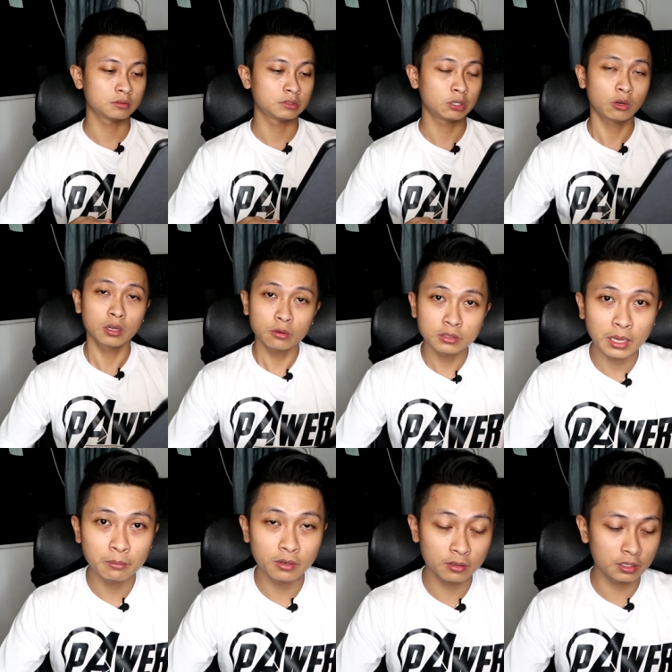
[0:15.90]
Hindi ko lang kung
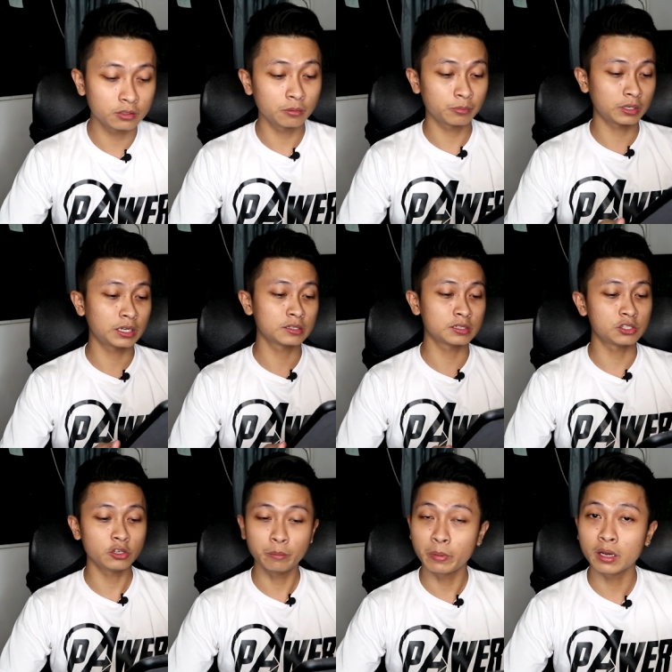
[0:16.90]
tama ulit yung
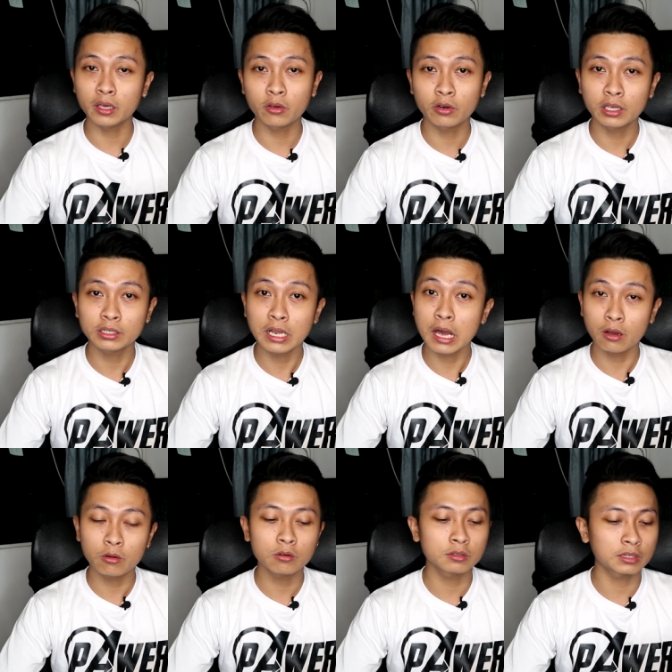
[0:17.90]
pronunciation. Paki-correct na lang
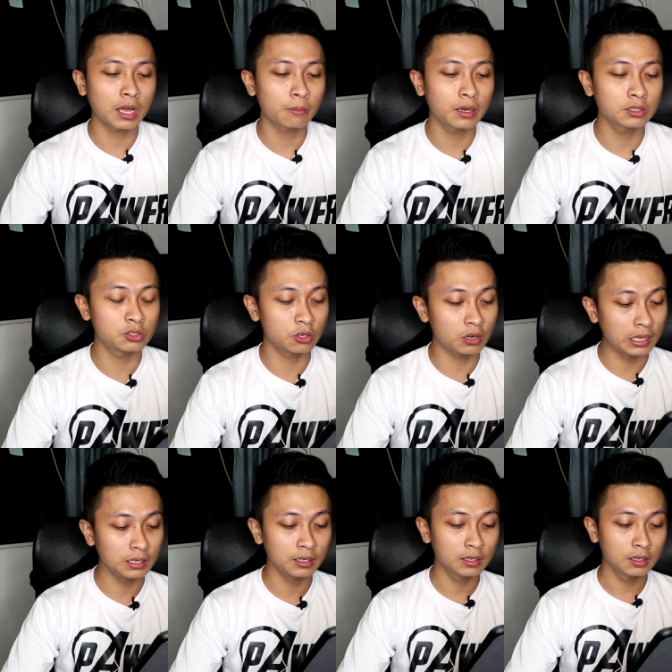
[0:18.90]
ako kung tama,
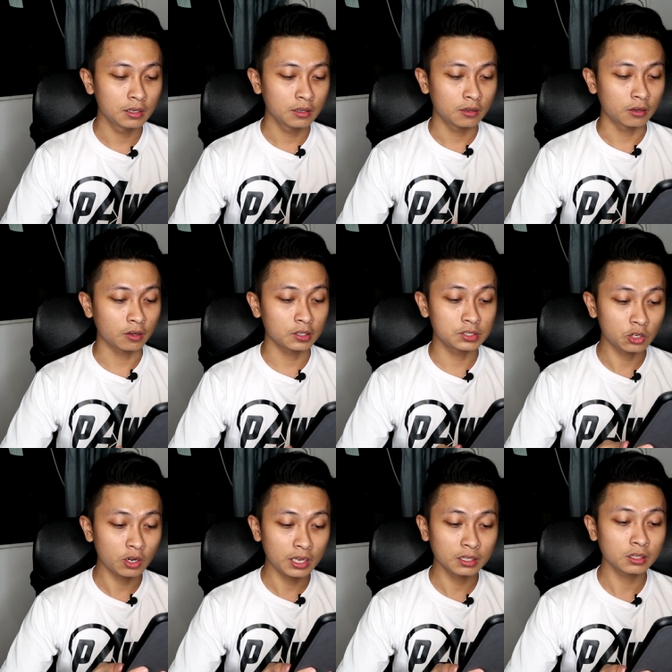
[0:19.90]
Joan. Okay,
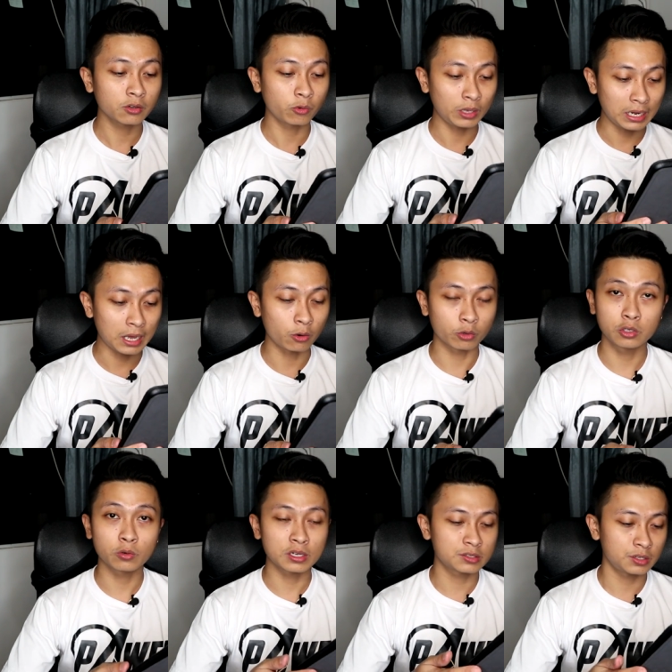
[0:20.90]
Joan Quilaw.
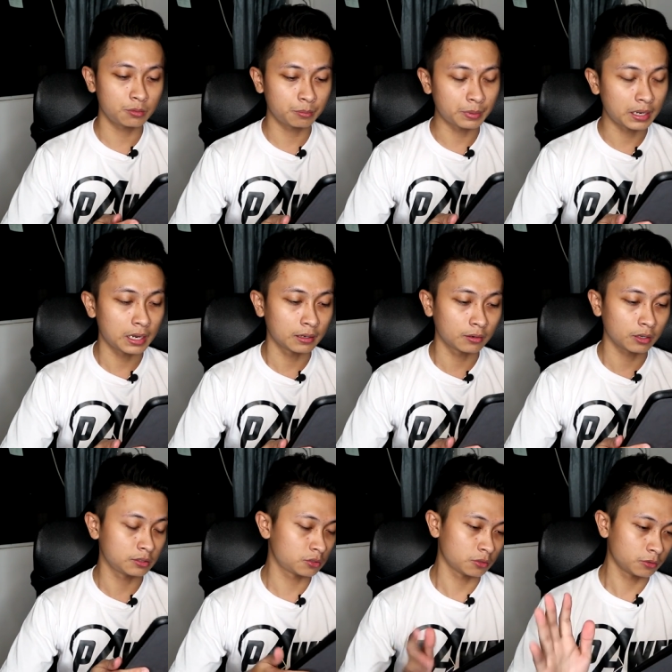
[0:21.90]
Q kasi yung pangalan.
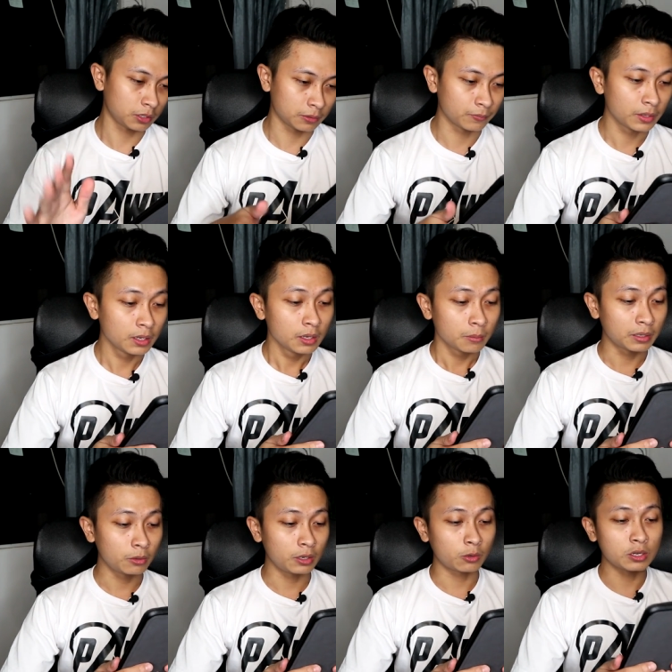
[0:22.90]
Okay, so, ayan. By
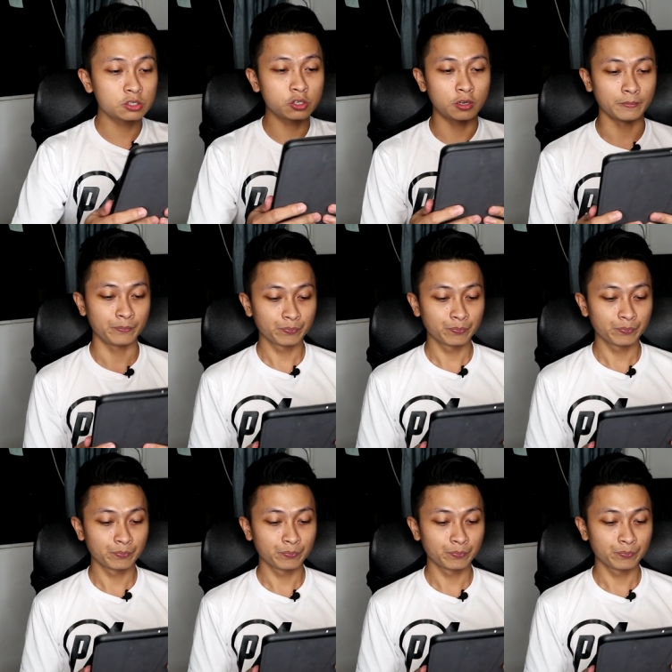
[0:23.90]
the way, question.